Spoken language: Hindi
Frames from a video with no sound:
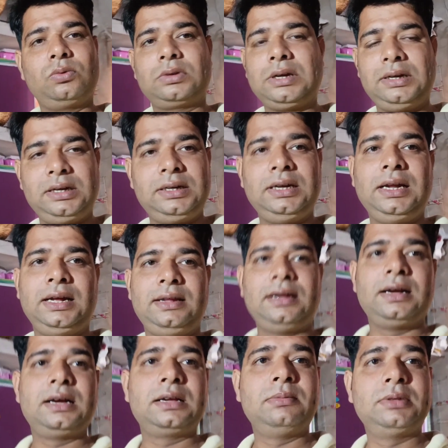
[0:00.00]
उसका डिटेल आ
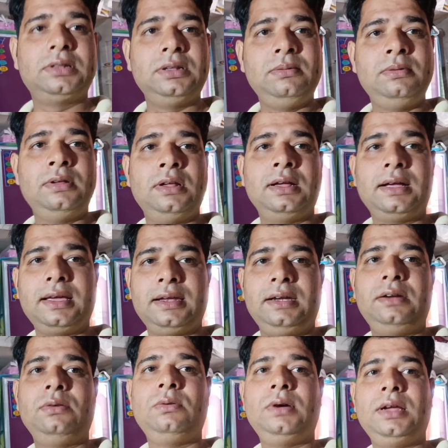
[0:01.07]
जाएगा कि मतलब
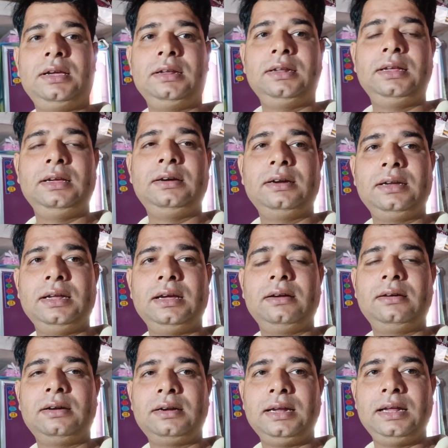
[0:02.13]
करेंट हुआ है कि नहीं कटे है
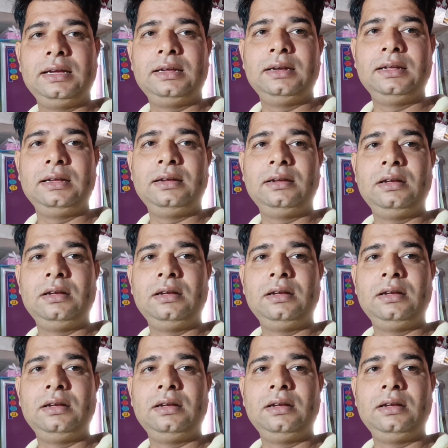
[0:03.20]
कटा है कि नहीं